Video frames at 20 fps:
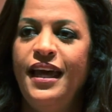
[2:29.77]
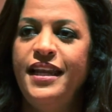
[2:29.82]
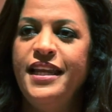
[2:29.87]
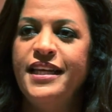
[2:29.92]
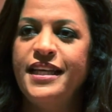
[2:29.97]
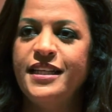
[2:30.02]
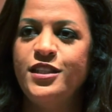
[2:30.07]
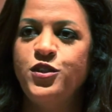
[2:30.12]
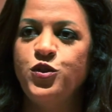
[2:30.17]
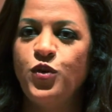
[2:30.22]
les
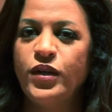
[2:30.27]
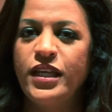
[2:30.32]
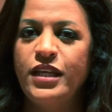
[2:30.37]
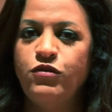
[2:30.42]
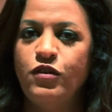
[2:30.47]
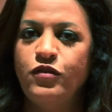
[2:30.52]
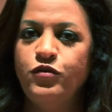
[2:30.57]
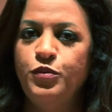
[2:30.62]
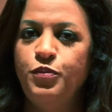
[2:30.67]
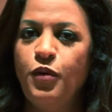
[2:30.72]
questions qui
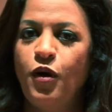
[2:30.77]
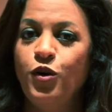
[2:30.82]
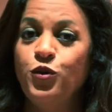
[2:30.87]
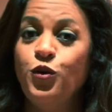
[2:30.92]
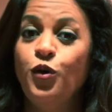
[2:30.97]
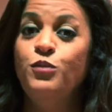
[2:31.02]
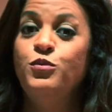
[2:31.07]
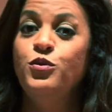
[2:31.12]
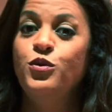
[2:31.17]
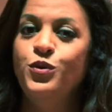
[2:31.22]
vont vous
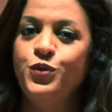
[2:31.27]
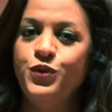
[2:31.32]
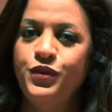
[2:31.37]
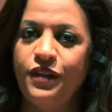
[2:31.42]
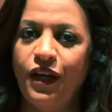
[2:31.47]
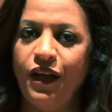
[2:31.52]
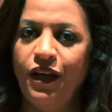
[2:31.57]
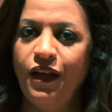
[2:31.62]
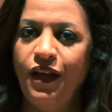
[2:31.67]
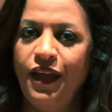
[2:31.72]
prendre beaucoup de
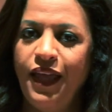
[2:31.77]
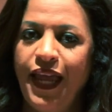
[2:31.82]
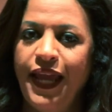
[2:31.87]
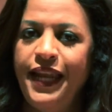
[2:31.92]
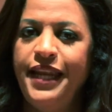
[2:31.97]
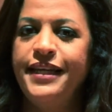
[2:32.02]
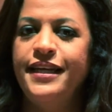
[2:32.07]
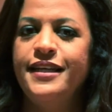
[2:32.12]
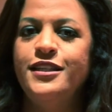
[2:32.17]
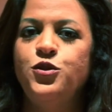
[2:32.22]
temps et
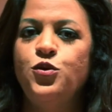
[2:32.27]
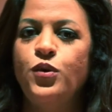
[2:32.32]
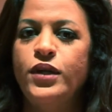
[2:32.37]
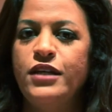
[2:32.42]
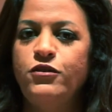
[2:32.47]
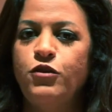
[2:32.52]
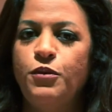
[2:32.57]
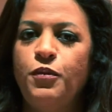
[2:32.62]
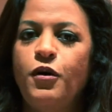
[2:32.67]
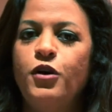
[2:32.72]
les questions
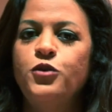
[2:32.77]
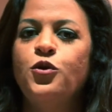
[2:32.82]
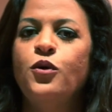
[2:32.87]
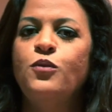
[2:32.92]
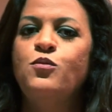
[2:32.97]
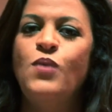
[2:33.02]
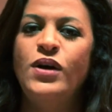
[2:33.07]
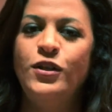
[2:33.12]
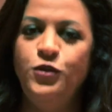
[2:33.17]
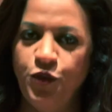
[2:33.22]
qui vont prendre
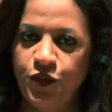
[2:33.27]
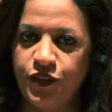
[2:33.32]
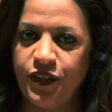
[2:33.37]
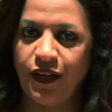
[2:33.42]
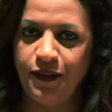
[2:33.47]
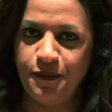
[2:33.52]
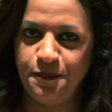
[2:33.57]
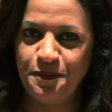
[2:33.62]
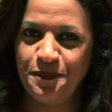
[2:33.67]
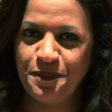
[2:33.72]
moins de temps.